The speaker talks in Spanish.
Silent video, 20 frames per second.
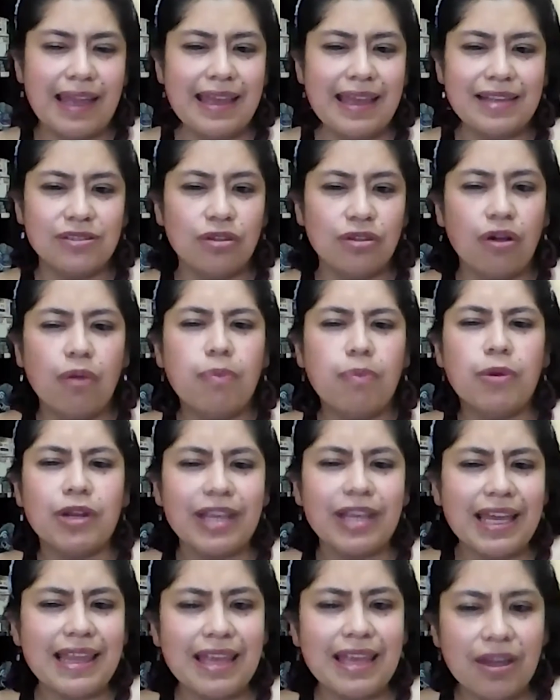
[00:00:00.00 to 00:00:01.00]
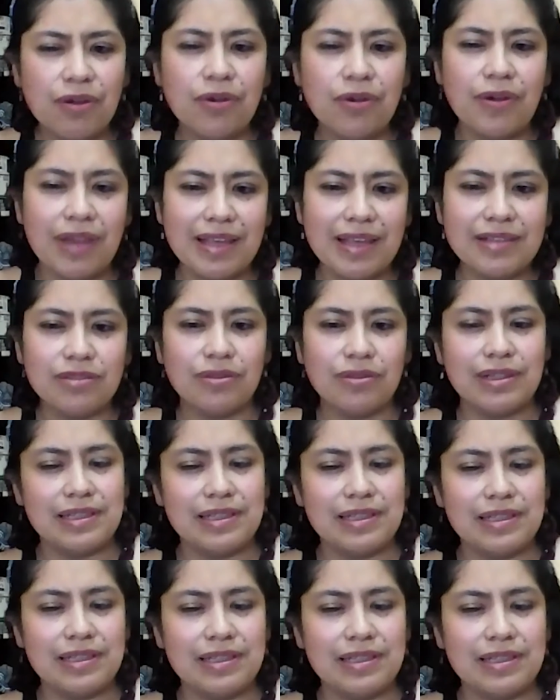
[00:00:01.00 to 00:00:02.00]
esto? ¿O por qué dijo esto
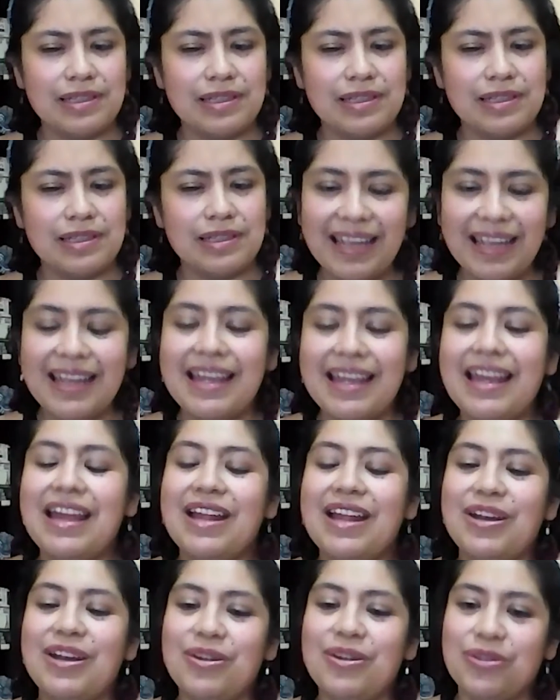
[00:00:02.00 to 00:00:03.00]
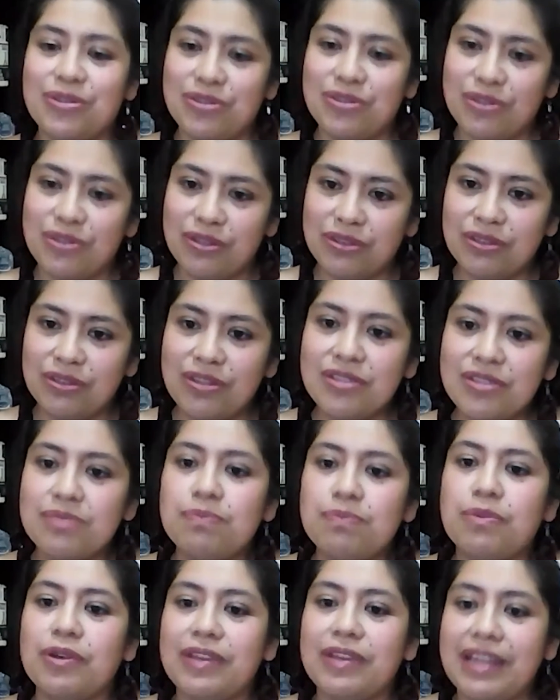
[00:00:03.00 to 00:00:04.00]
ese personaje?
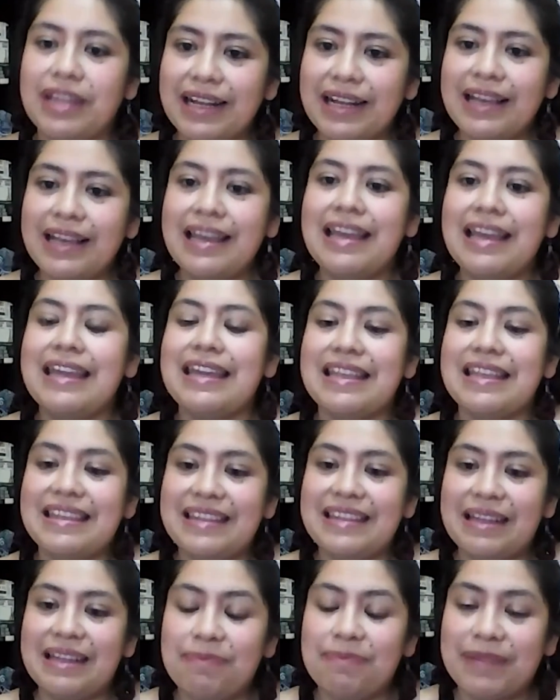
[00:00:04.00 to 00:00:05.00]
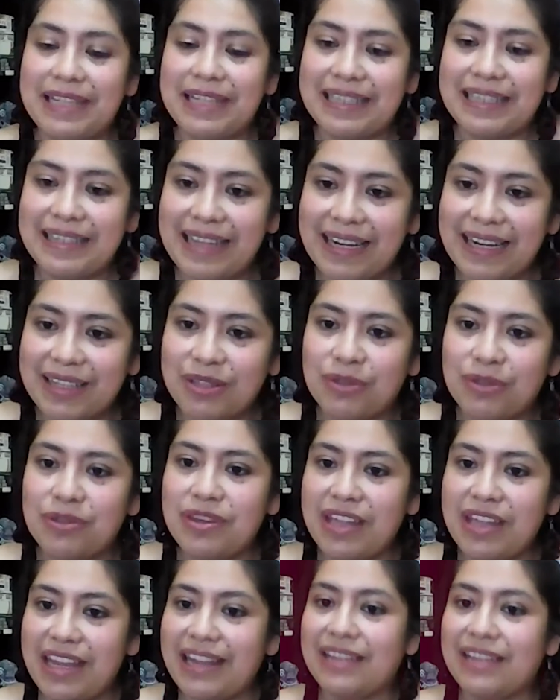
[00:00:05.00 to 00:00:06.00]
Nosotros poder interpretar
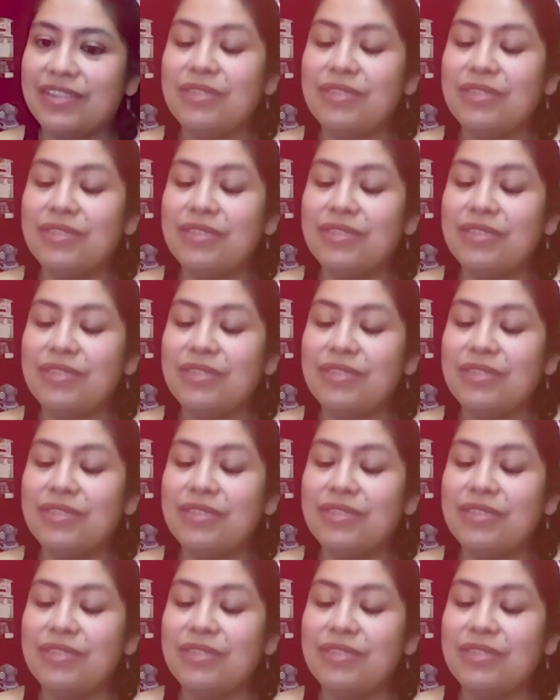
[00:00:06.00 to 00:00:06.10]
con él,